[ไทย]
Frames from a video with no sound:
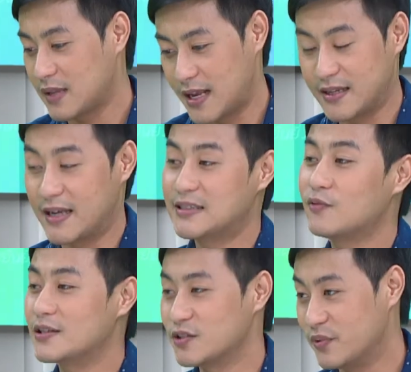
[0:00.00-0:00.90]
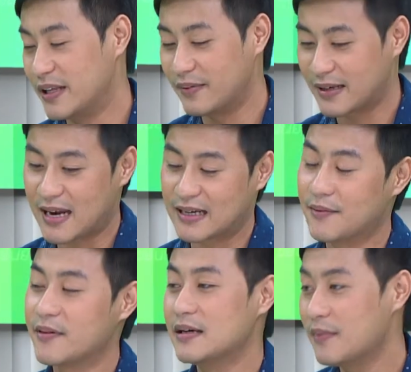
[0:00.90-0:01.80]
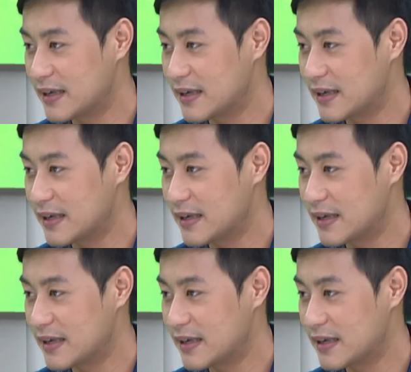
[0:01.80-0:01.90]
ในในจังหวัดชลบุรีเหมือนกันเคยไปซื้อ